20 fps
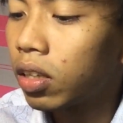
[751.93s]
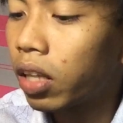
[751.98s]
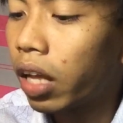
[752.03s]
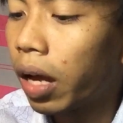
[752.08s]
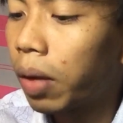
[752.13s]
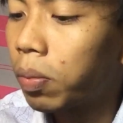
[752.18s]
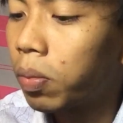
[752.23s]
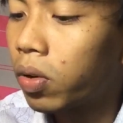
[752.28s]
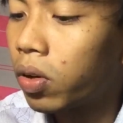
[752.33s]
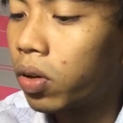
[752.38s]

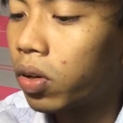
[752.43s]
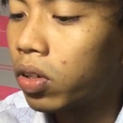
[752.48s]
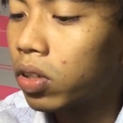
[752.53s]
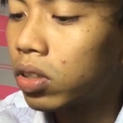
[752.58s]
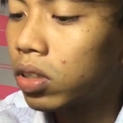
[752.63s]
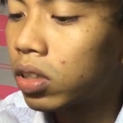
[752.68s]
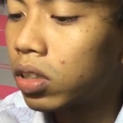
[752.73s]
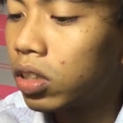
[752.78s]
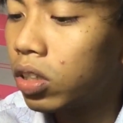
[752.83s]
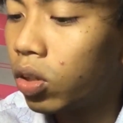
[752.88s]

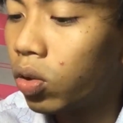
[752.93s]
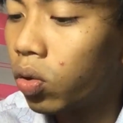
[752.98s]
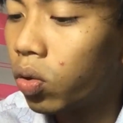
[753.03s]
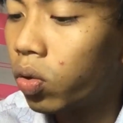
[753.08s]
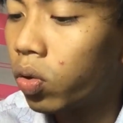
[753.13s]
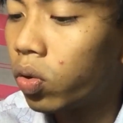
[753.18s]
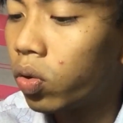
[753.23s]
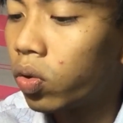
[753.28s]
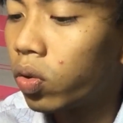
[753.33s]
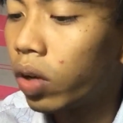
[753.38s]
Tapos,
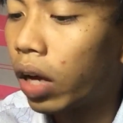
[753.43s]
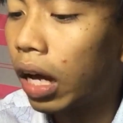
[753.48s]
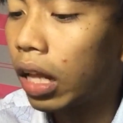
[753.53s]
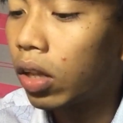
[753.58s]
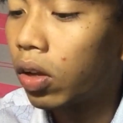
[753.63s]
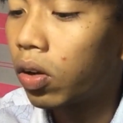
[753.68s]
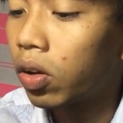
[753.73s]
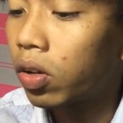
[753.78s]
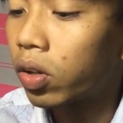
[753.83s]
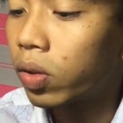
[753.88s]
yung
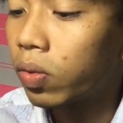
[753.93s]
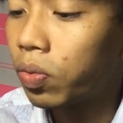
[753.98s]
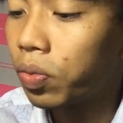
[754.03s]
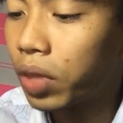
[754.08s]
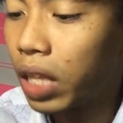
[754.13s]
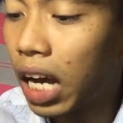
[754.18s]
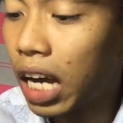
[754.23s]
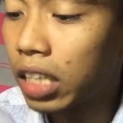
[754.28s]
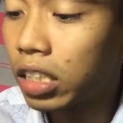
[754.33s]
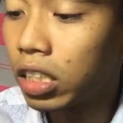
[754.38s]
ano,
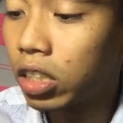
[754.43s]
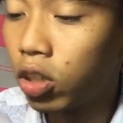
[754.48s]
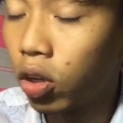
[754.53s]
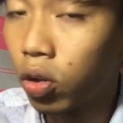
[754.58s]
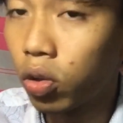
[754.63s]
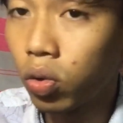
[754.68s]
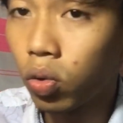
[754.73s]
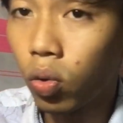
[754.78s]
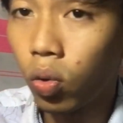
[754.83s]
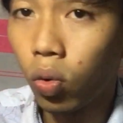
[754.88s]
Dash
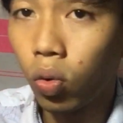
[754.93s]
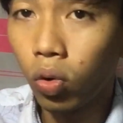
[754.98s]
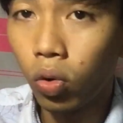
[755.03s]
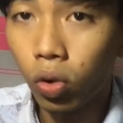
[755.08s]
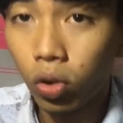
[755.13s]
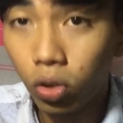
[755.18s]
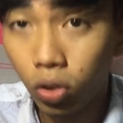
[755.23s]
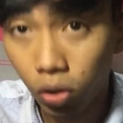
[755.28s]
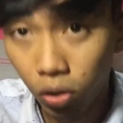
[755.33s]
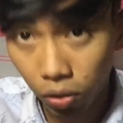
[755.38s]
yon
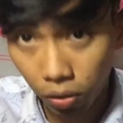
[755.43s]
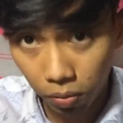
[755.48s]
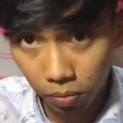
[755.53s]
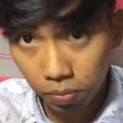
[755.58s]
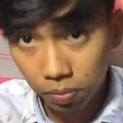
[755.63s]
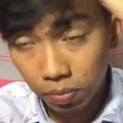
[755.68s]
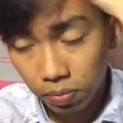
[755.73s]
Kuro, yun.